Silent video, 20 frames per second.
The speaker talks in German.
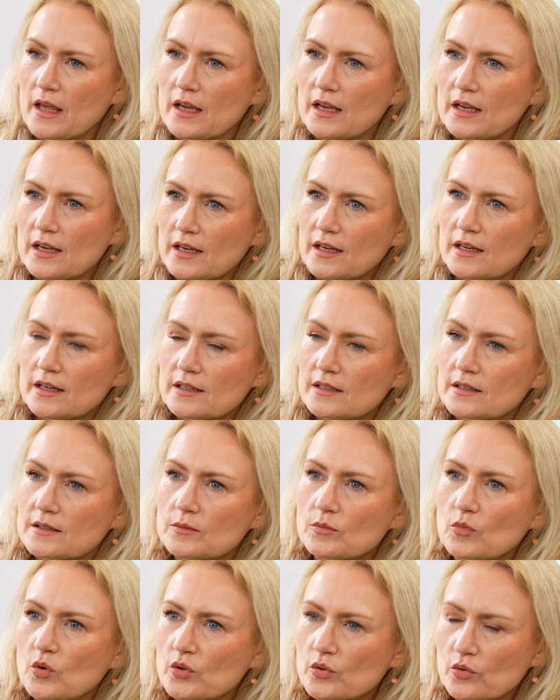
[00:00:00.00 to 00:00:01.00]
Mhm.
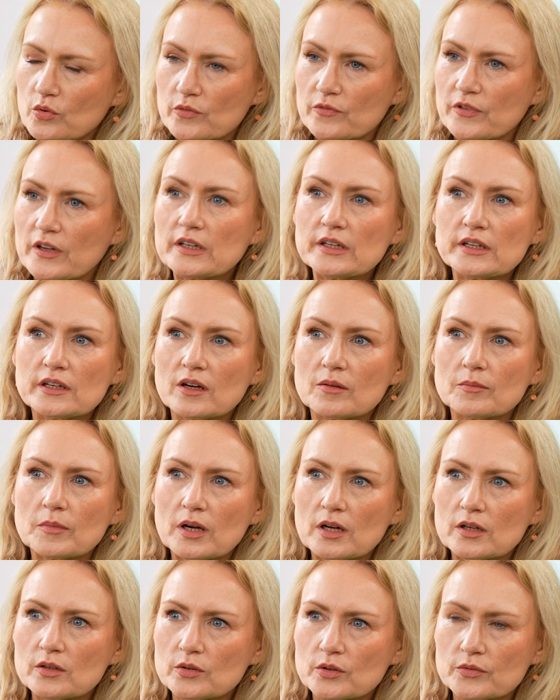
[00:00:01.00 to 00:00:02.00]
Ähm, und, und wenn die da
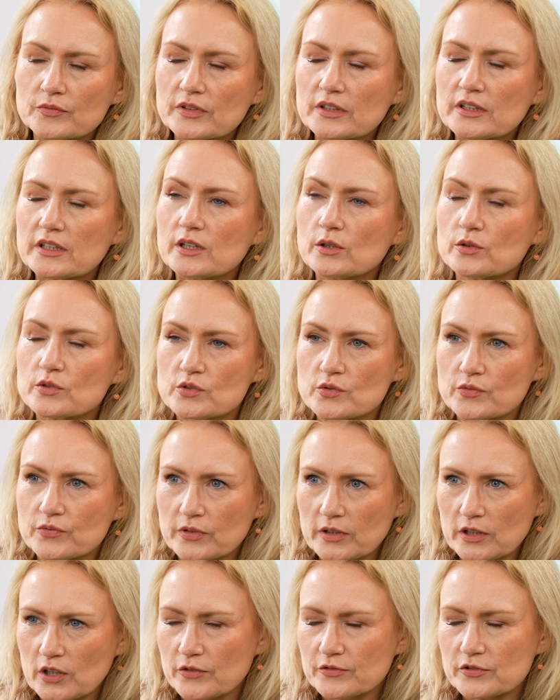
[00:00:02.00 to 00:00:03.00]
mal irgendwie ein Kilo zu
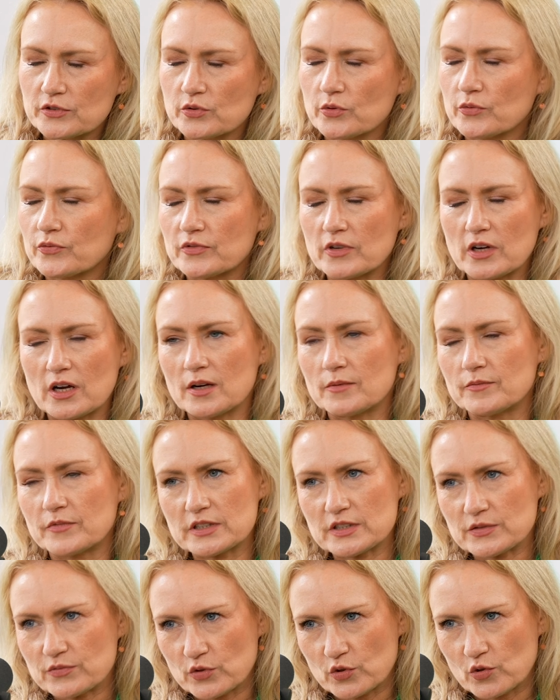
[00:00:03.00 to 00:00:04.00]
viel auf den Hüften haben,
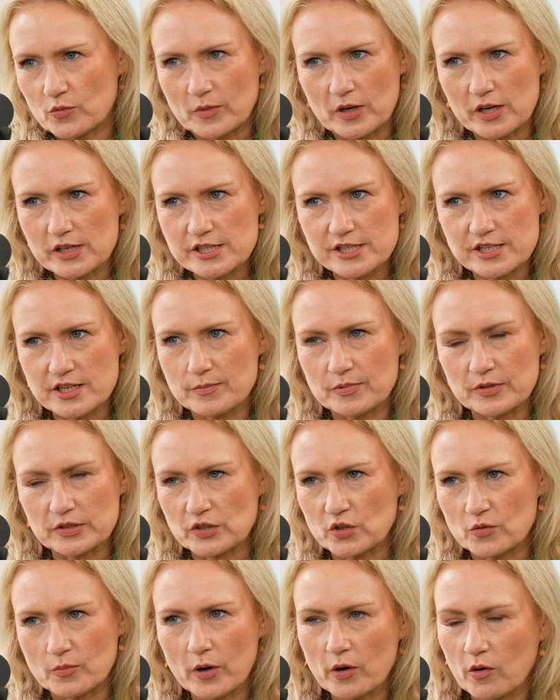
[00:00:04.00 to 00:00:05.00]
was für
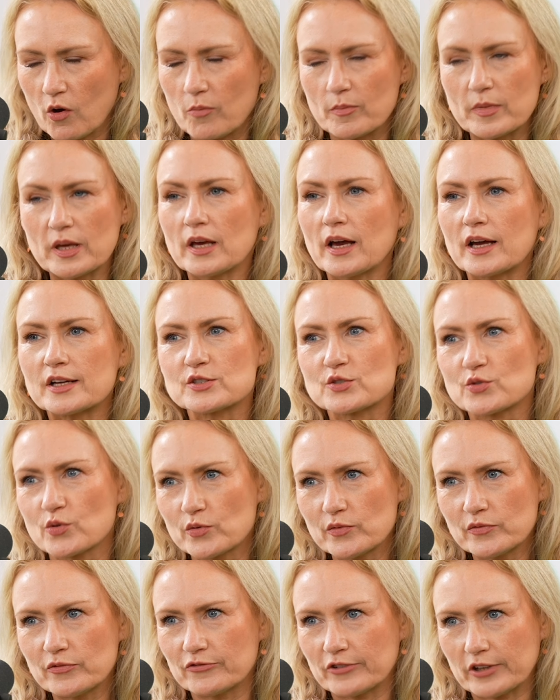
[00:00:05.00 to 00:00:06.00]
Normalsterbliche immer noch mega
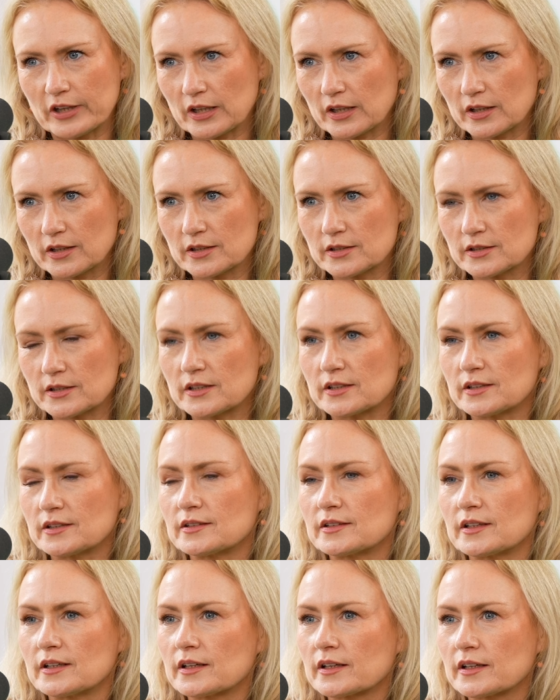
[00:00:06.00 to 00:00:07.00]
dünn wäre,
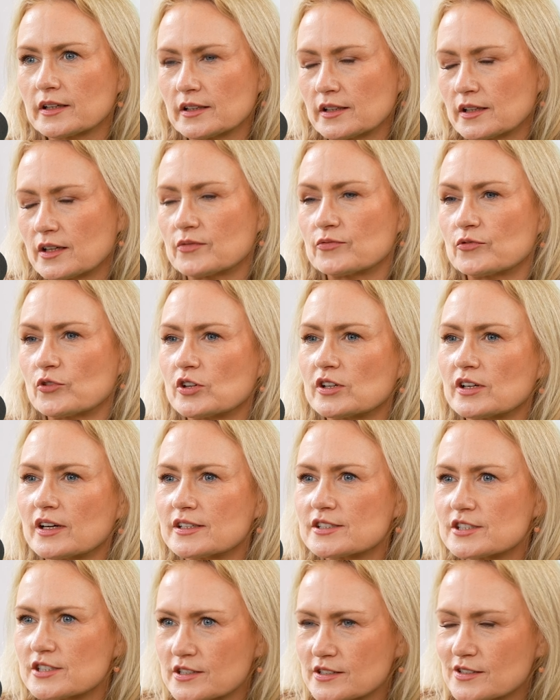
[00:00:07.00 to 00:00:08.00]
denn, dann kriegen die da vollen
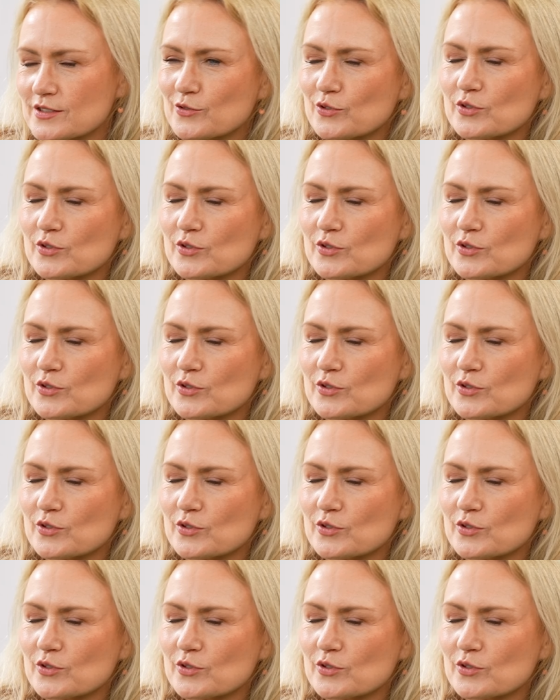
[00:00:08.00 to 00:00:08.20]
Anschiss